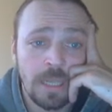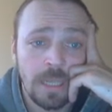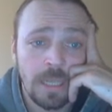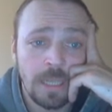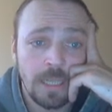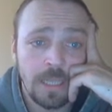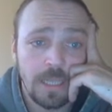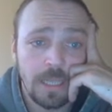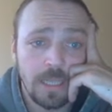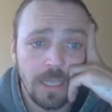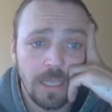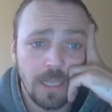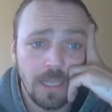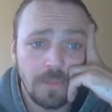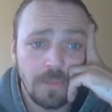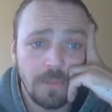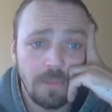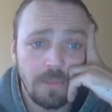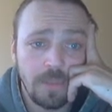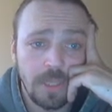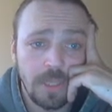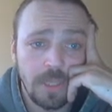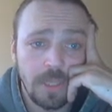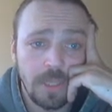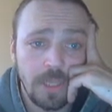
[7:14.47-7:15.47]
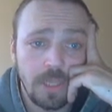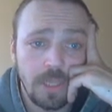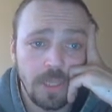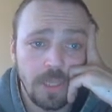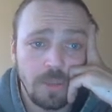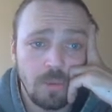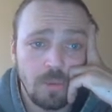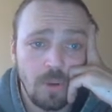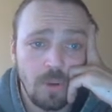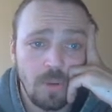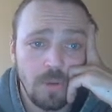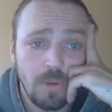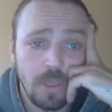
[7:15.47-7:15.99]
И как вы видите,
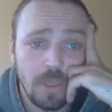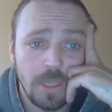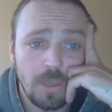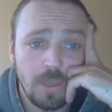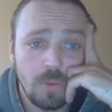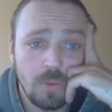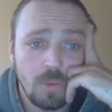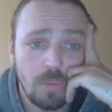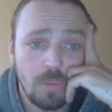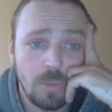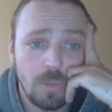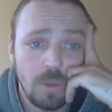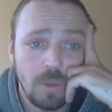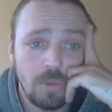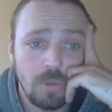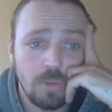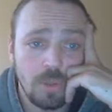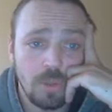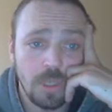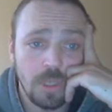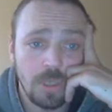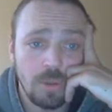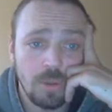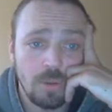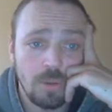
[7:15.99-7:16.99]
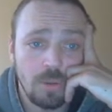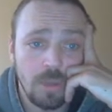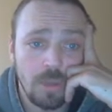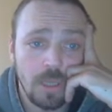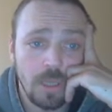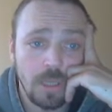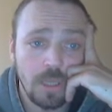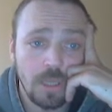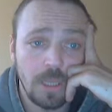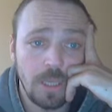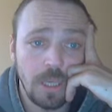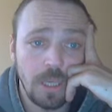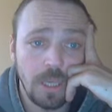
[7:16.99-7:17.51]
новая сумма уже
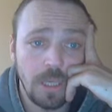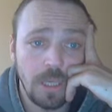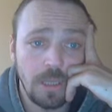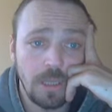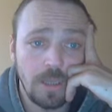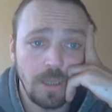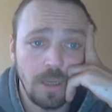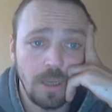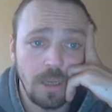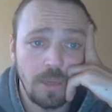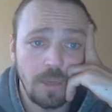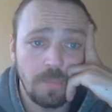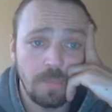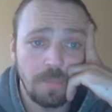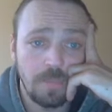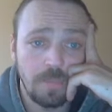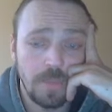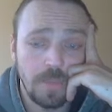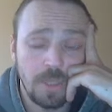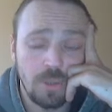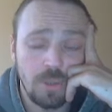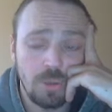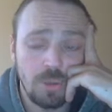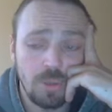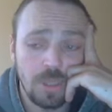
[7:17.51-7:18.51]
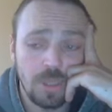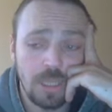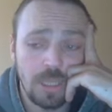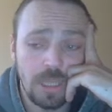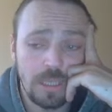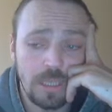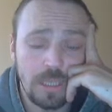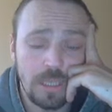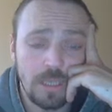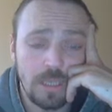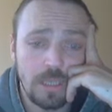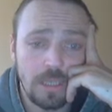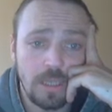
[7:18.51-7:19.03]
43, да, еще
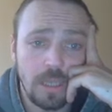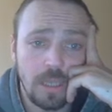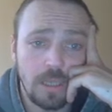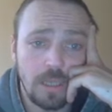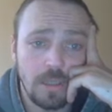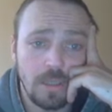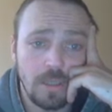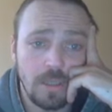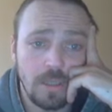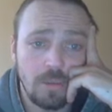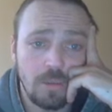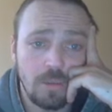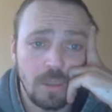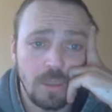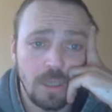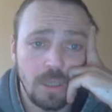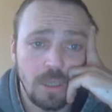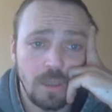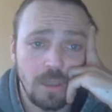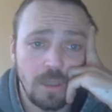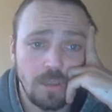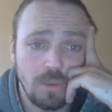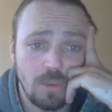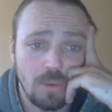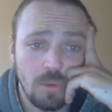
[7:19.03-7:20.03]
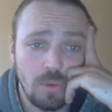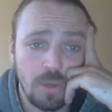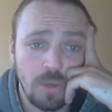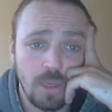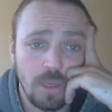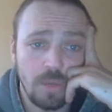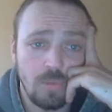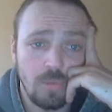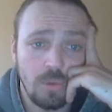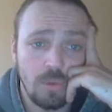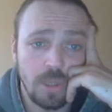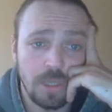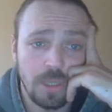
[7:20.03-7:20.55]
час остался до 40,
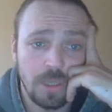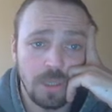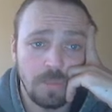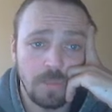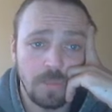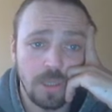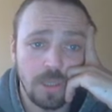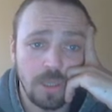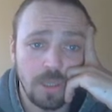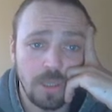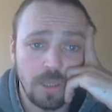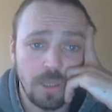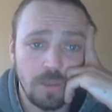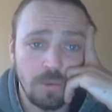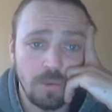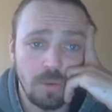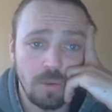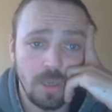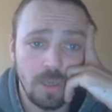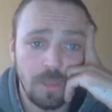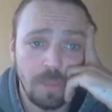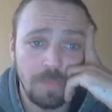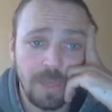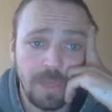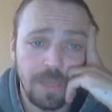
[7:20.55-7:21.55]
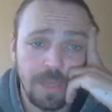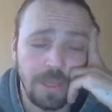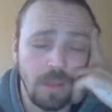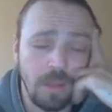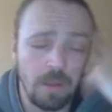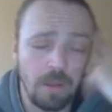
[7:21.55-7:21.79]
48, где-то 45,